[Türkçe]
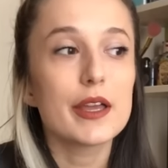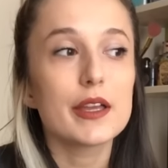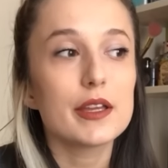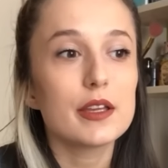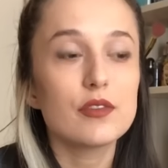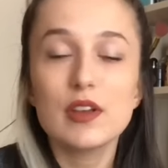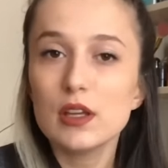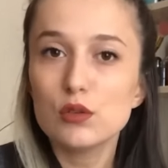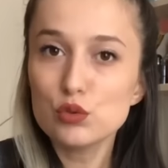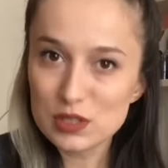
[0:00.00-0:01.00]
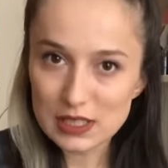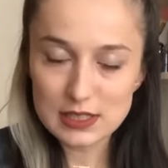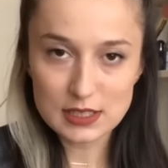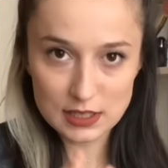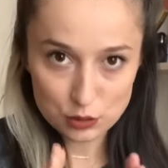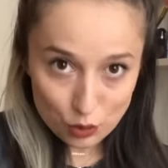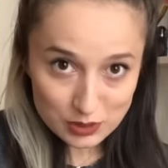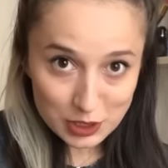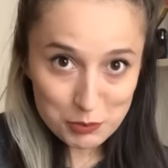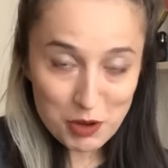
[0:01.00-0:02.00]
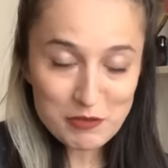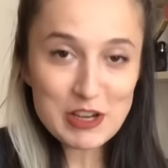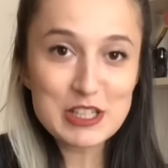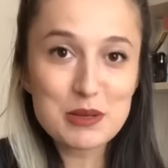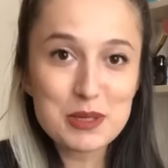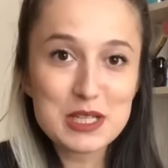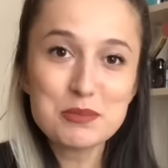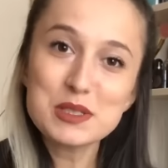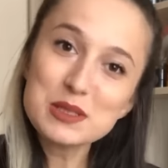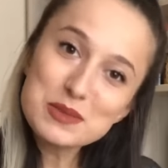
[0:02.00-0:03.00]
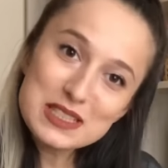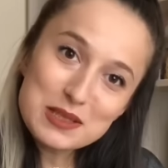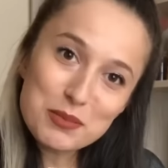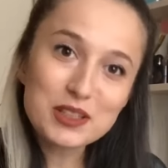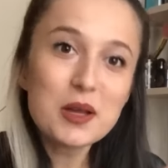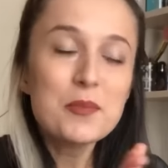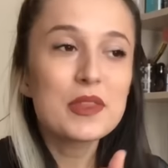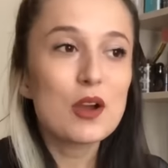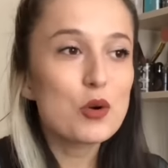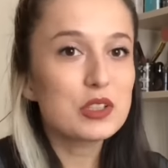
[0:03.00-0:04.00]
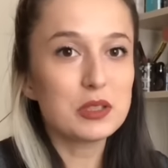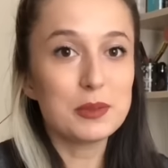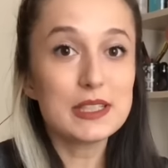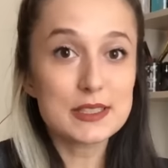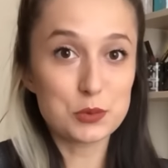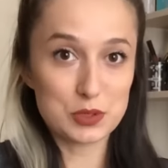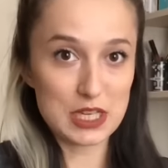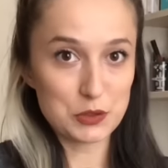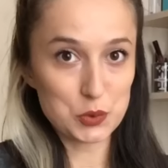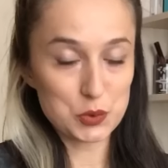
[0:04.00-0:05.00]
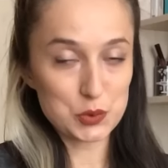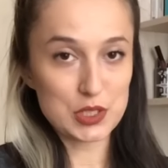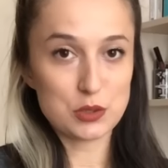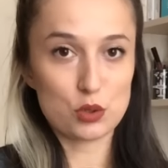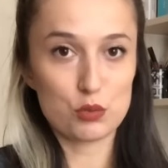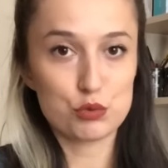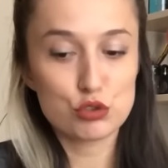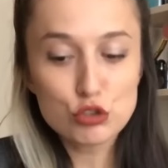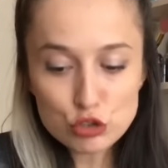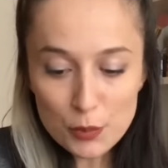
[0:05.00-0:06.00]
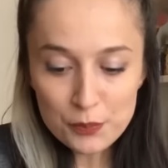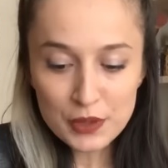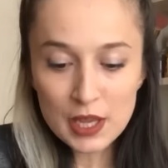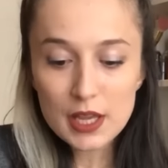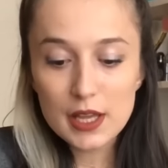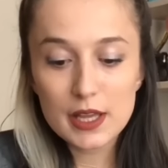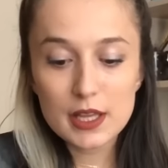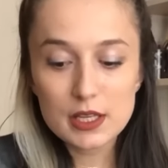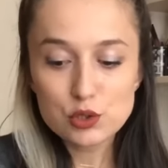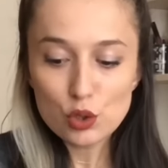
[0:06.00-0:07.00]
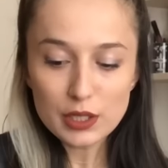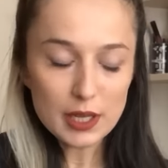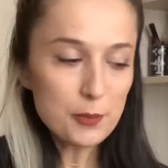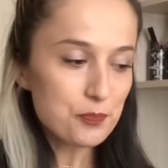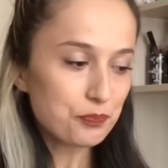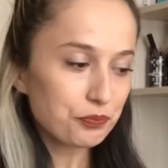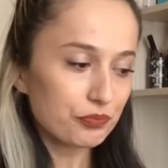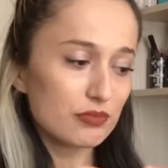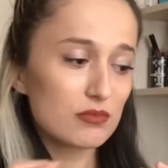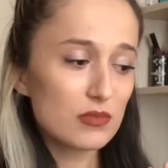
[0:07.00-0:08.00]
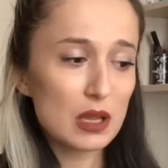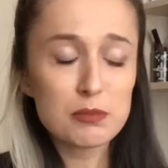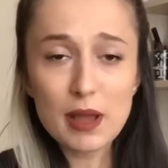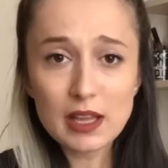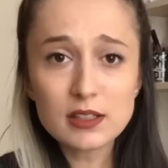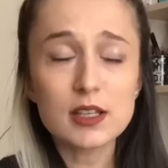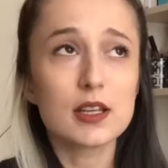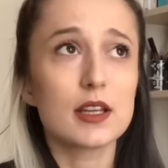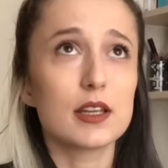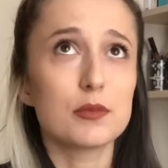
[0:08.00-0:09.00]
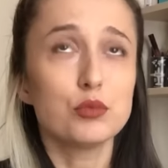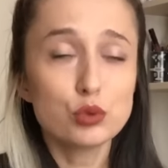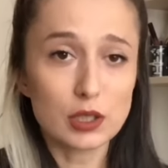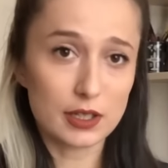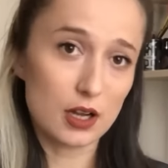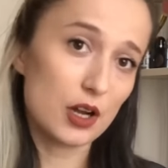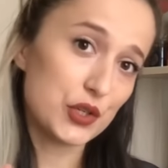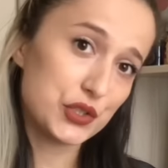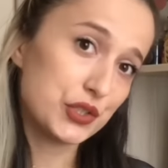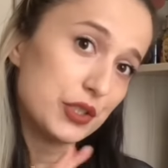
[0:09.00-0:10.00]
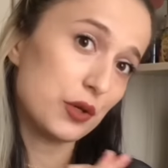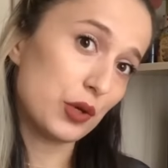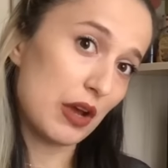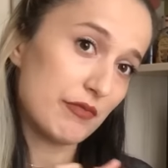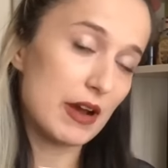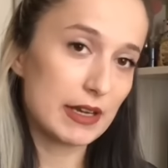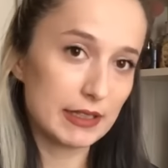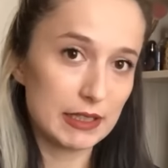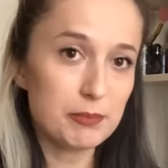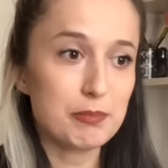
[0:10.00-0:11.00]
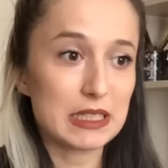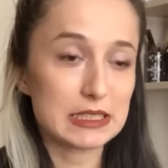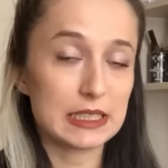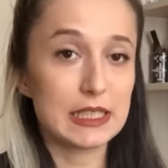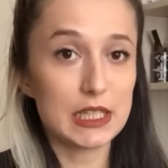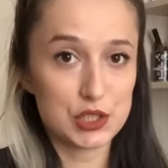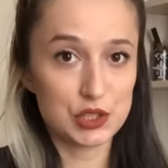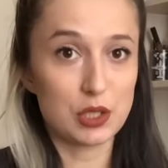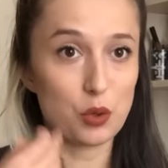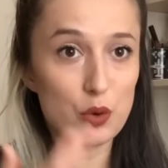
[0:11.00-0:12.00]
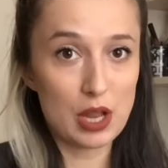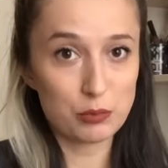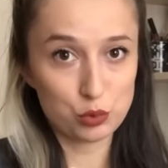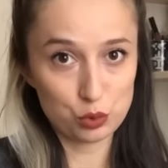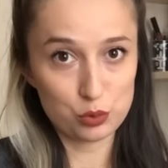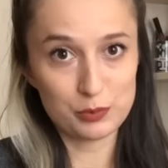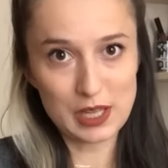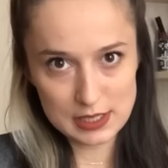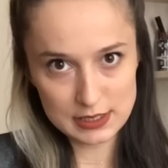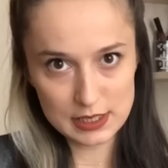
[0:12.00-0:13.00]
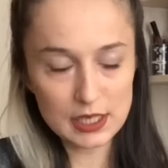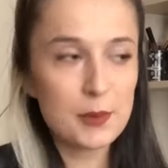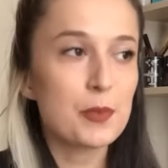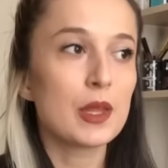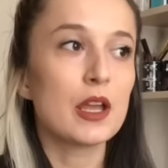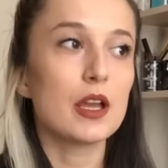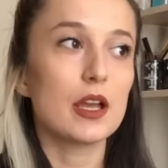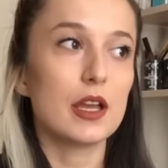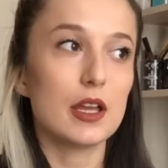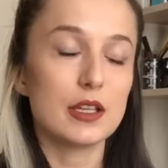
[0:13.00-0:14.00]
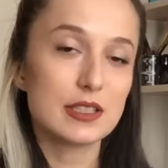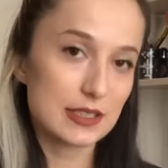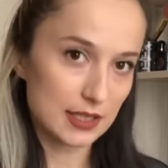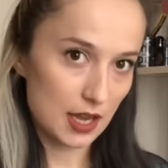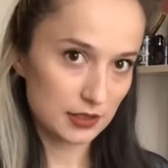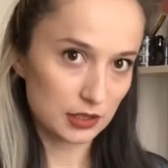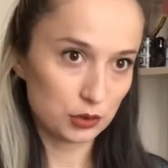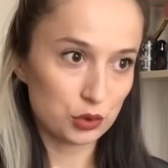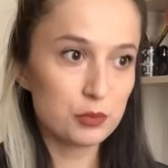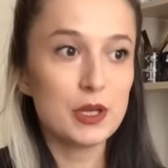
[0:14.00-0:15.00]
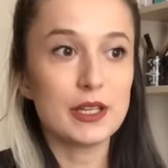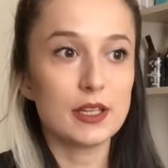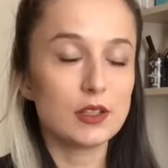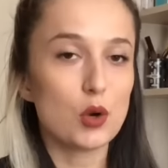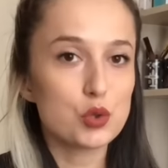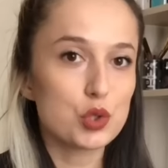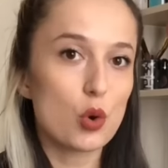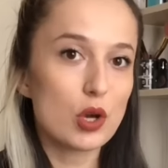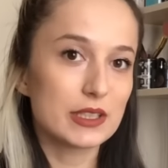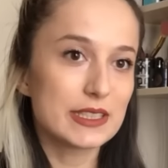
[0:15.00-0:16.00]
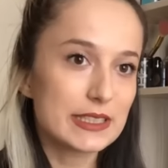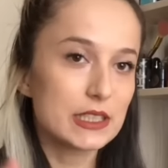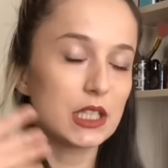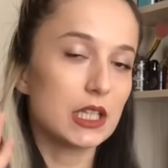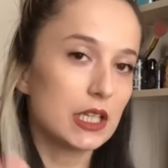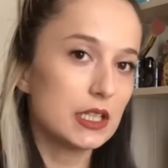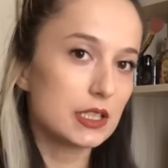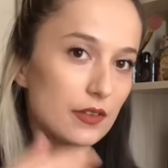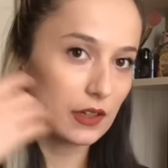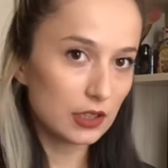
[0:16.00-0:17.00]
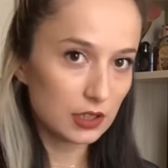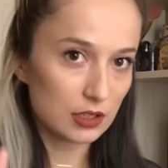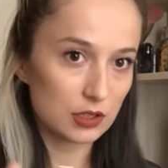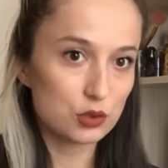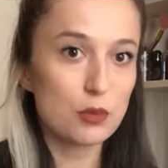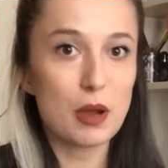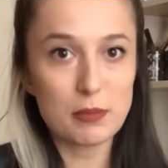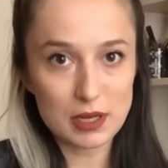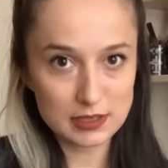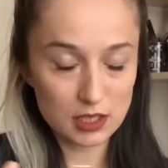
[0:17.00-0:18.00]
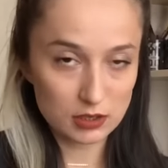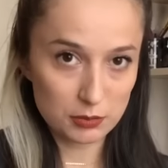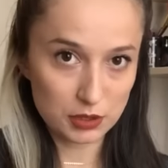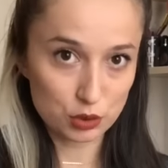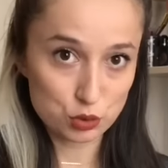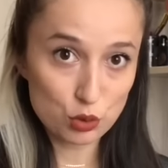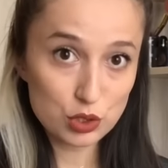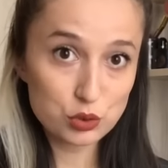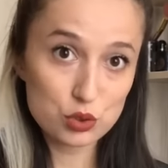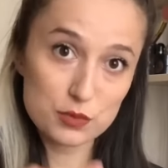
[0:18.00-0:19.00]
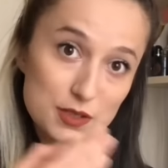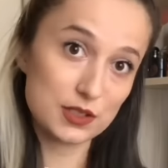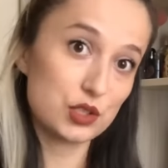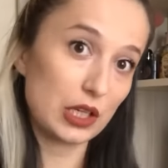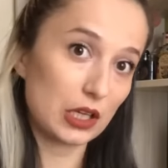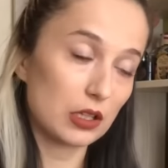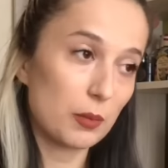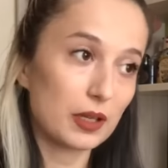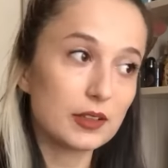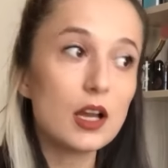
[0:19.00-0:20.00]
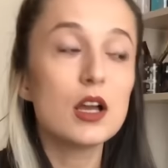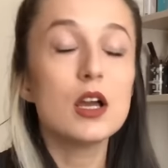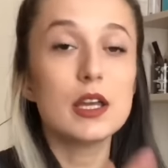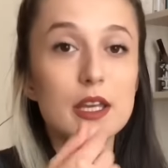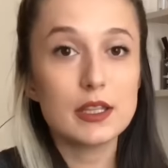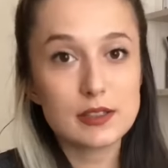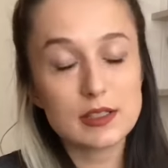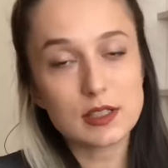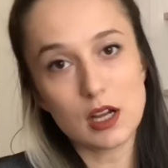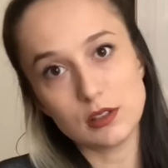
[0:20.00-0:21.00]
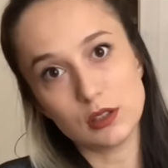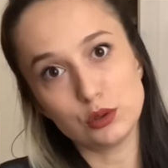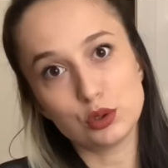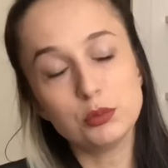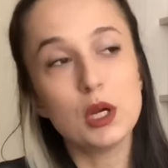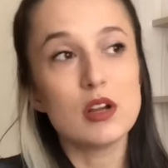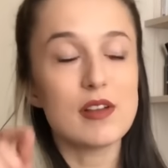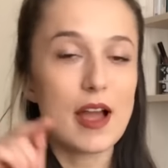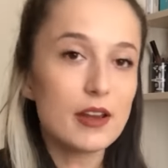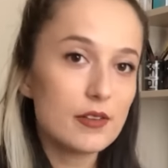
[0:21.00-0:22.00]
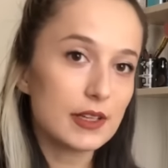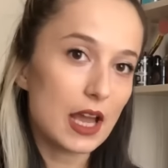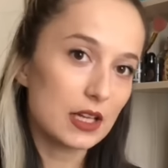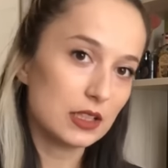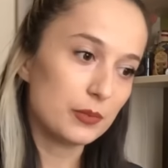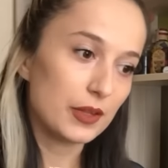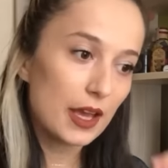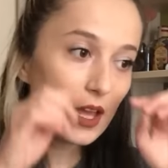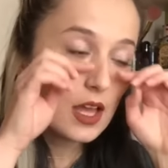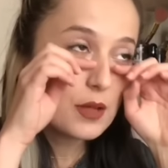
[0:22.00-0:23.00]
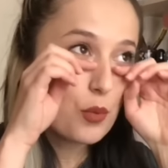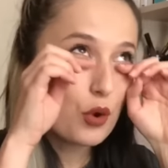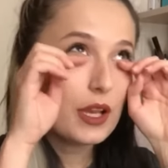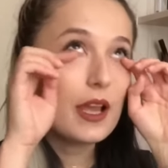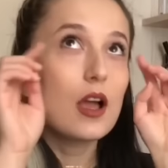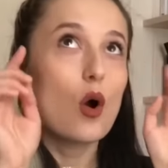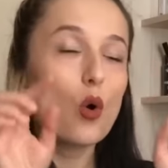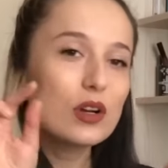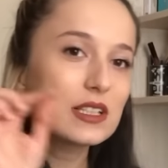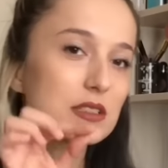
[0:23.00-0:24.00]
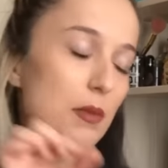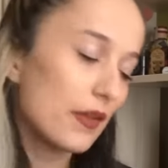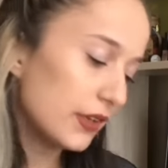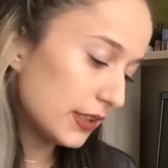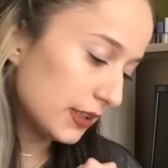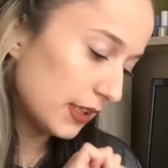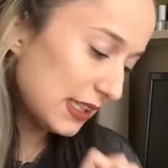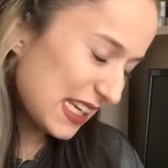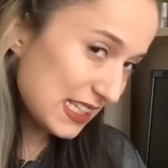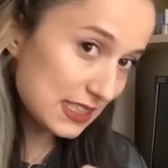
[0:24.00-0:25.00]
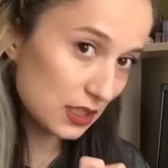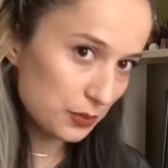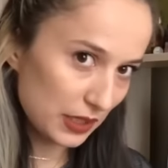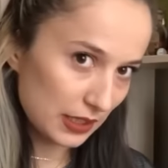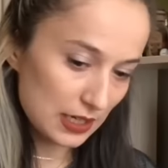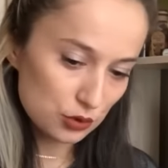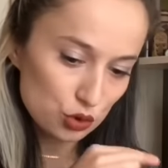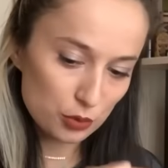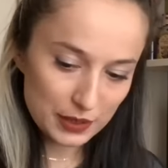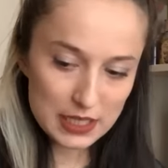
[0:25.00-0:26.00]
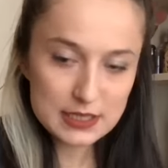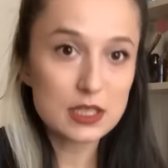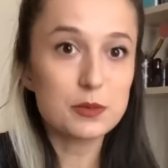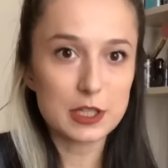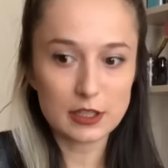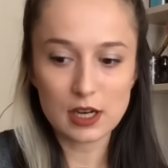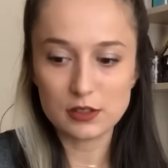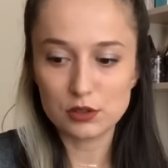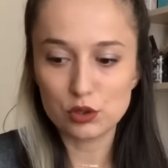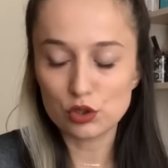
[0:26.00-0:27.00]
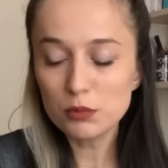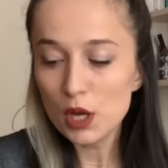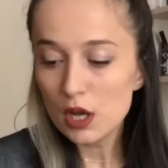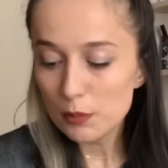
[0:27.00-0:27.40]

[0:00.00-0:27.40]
Ee, ve 3.88 ortalamam var diye belirtmiştim. Siz de bana ortalama nasıl yükseltiyorsunuz diye sormuştunuz. Ee, şöyle ben e, mutlaka aşırı önem verdiğim, mesleki açıdan önem duyduğum derslere e, ses kaydı alıyorum. Ya da hoca o an hızlıca İngilizce falan anlatıyor. Ben bazen anlamakta zorlanıyorum hızlıca yakalamakta ses kaydı alıyorum ve her eve geldiğimde böyle o kısmı anlayana kadar geri sarıp tekrar dinliyorum. Geri sarıp tekrar dinliyorum.